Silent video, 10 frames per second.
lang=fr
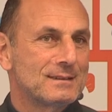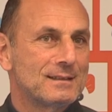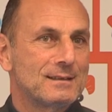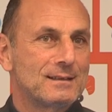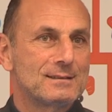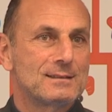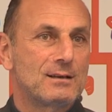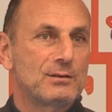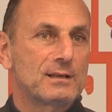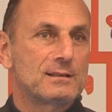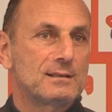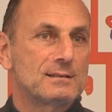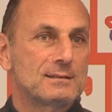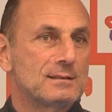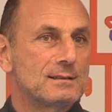et c'est la
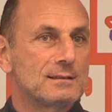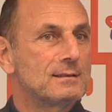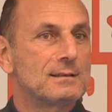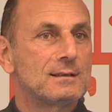vérité, c'est